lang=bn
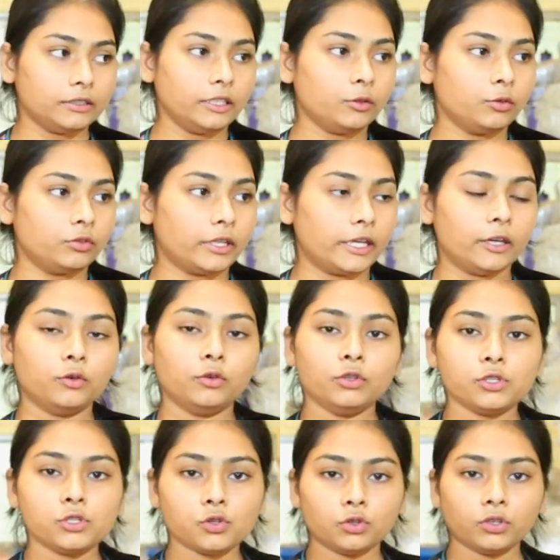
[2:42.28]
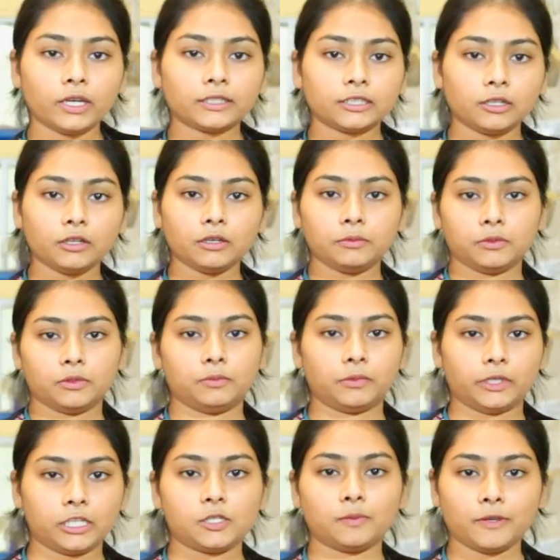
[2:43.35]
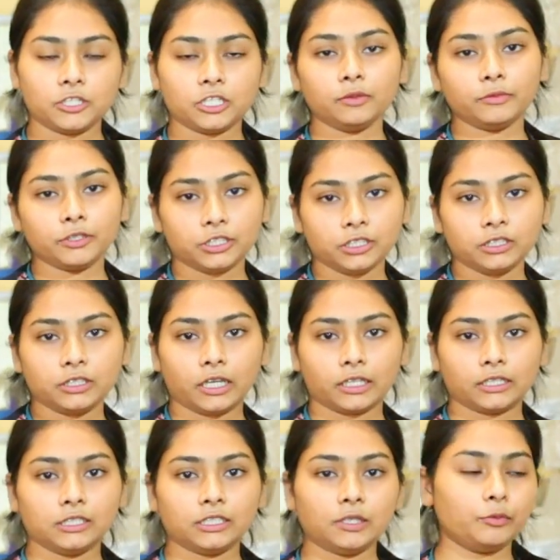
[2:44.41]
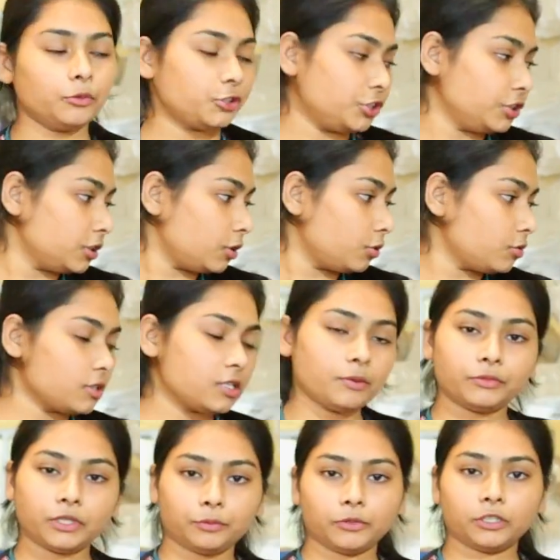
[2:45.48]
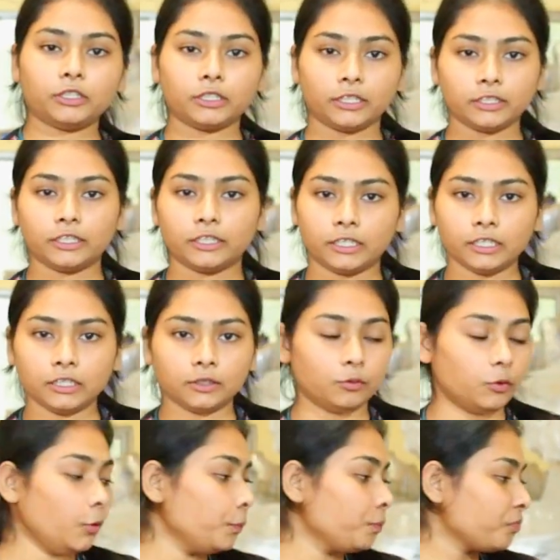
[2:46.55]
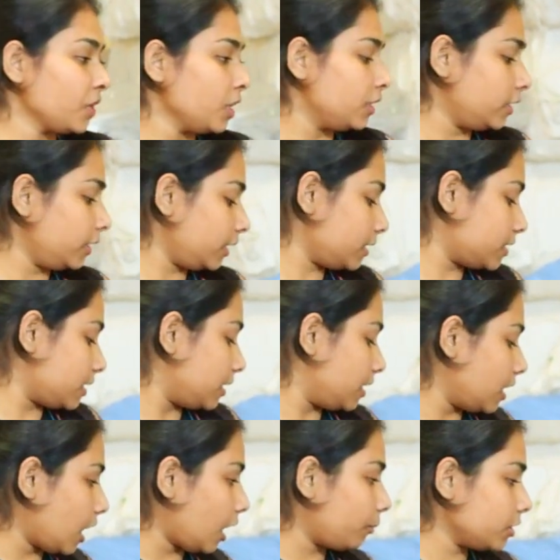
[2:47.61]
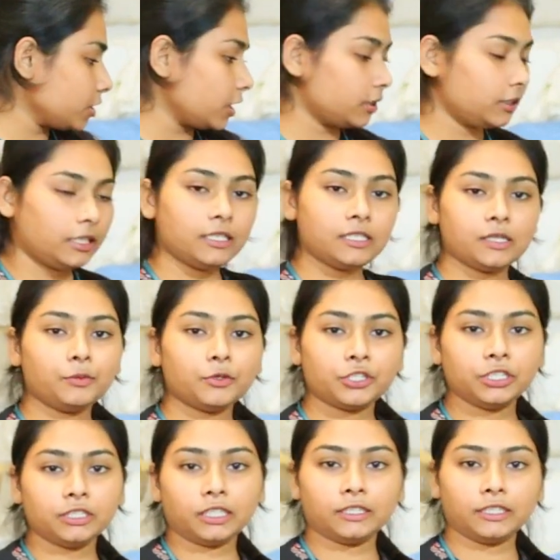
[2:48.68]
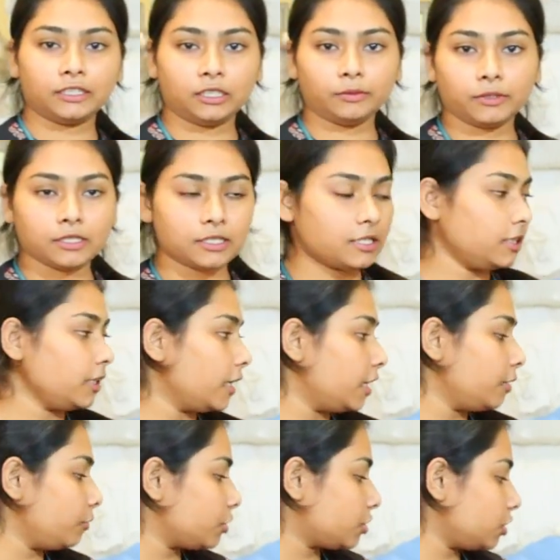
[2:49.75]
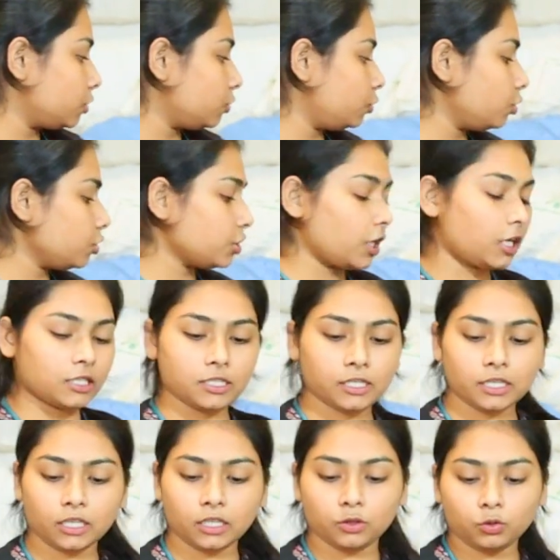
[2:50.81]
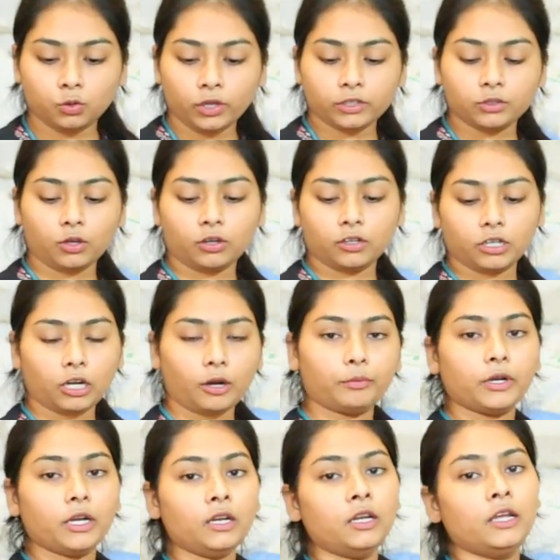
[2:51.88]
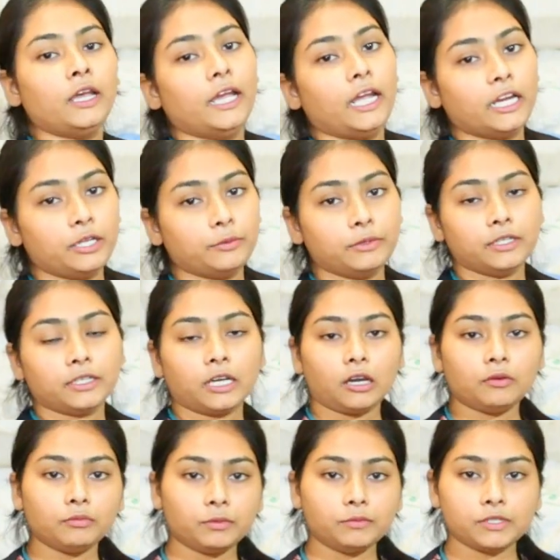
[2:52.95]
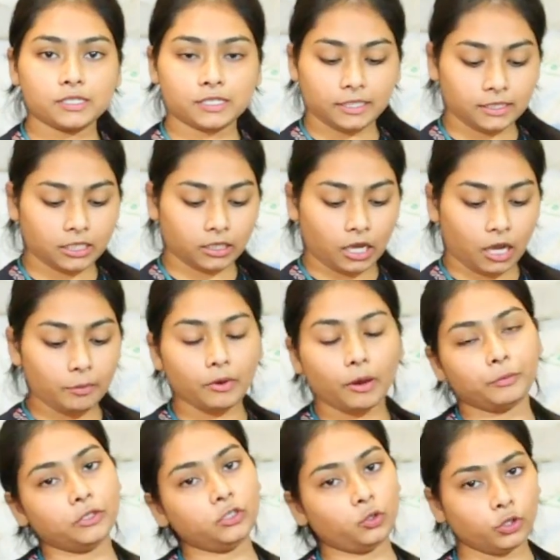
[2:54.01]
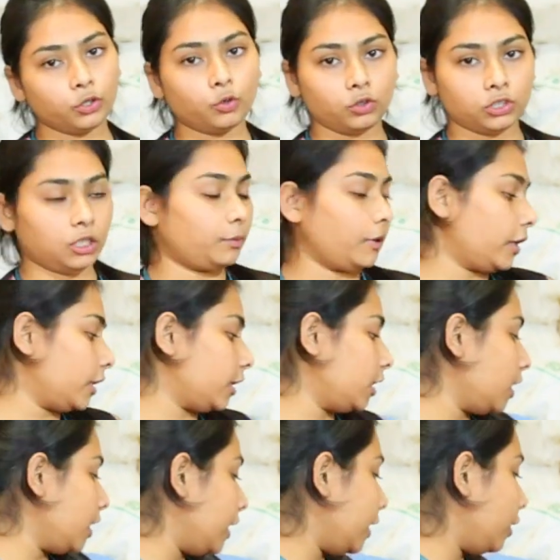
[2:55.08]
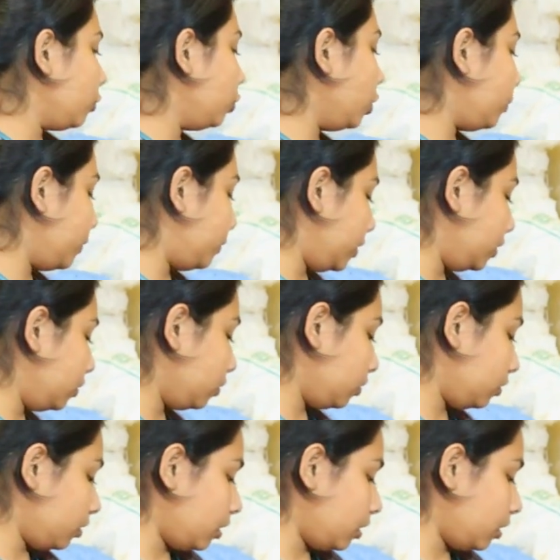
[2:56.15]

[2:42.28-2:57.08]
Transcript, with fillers: দেখুন এগুলোর জন্য একটা মানে স্পেশাল মেশিন থাকে সেই মেশিনটা হচ্ছে আমি আপনাদেরকে দেখিয়ে দেবো ঠিক আছে আমার সাথে এই যে মেশিনটা দেখতে পাচ্ছেন এই মেশিনগুলোর সাহায্যেই কিন্তু এই ধরনের আপনার এডিবেল কাপ বা বিস্কিটের কাপ আপনি তৈরি করতে পারেন এগুলো বিভিন্ন